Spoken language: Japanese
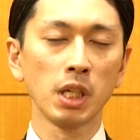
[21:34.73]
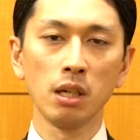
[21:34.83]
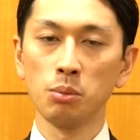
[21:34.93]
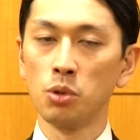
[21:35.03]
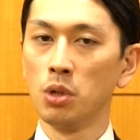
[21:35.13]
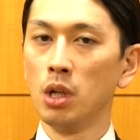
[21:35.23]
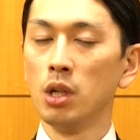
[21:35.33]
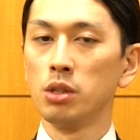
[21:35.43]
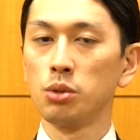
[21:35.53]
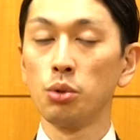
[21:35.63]
けれども
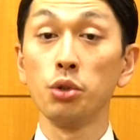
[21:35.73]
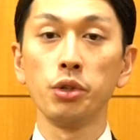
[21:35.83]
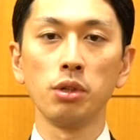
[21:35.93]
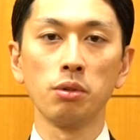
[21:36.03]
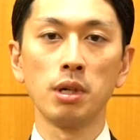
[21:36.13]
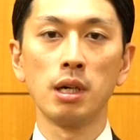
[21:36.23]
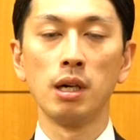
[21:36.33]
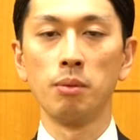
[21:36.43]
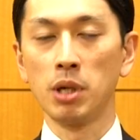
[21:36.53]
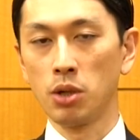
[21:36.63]
そういう人
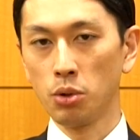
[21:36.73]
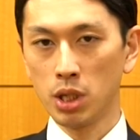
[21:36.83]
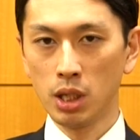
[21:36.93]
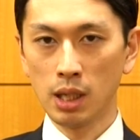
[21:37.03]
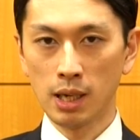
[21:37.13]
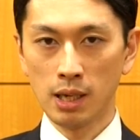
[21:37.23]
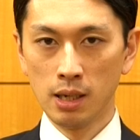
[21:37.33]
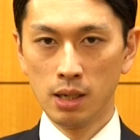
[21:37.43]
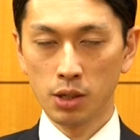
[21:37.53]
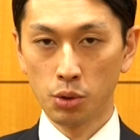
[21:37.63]
は、まあ、今日聞いた
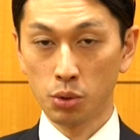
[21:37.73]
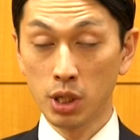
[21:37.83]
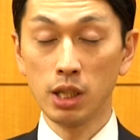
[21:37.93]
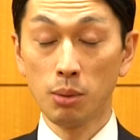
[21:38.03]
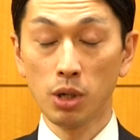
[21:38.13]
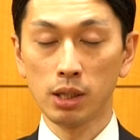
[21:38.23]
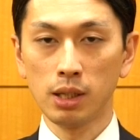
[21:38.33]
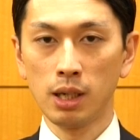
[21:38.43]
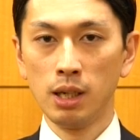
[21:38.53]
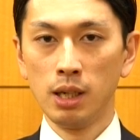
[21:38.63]
今日聞いても
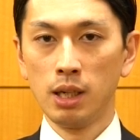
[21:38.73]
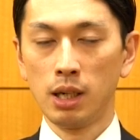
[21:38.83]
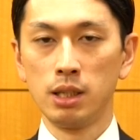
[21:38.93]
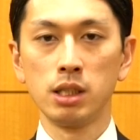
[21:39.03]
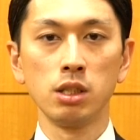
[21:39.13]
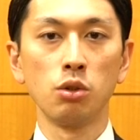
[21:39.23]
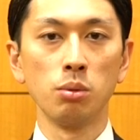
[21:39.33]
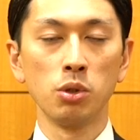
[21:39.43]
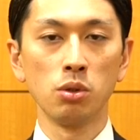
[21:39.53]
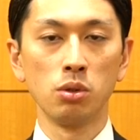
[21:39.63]
らった話と
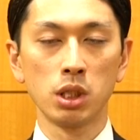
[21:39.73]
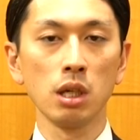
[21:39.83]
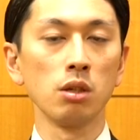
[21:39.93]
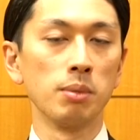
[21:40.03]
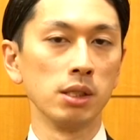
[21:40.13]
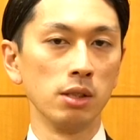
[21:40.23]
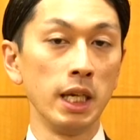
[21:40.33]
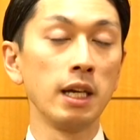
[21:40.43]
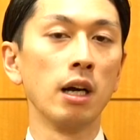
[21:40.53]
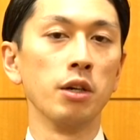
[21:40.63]
いうものをしっかりとまず
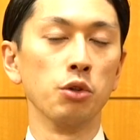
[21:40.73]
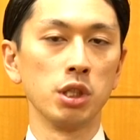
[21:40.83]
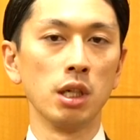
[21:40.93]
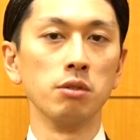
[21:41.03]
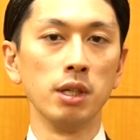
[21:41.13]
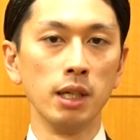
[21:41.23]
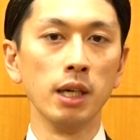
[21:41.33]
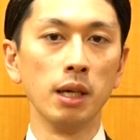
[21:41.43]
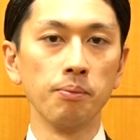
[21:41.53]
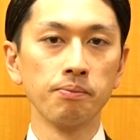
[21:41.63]
理解をした上
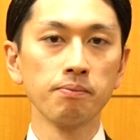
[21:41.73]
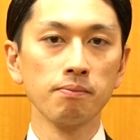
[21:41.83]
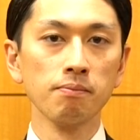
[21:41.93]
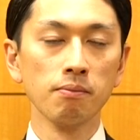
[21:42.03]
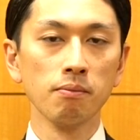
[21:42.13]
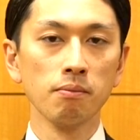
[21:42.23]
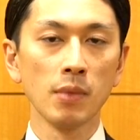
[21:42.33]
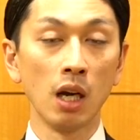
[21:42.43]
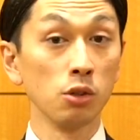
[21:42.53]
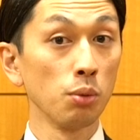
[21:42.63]
で
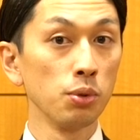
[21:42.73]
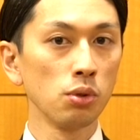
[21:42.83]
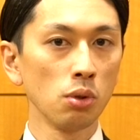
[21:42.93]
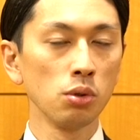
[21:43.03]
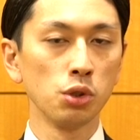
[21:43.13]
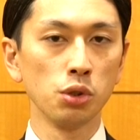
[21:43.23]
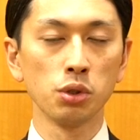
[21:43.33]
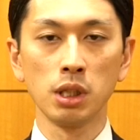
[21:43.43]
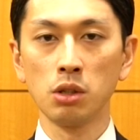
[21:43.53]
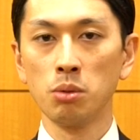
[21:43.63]
アウトプットの重
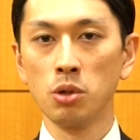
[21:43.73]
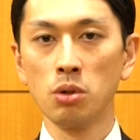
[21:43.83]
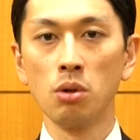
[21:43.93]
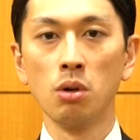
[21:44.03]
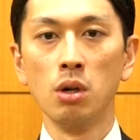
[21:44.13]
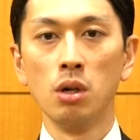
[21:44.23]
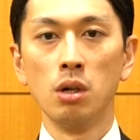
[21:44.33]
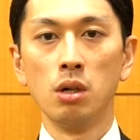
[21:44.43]
要性というものを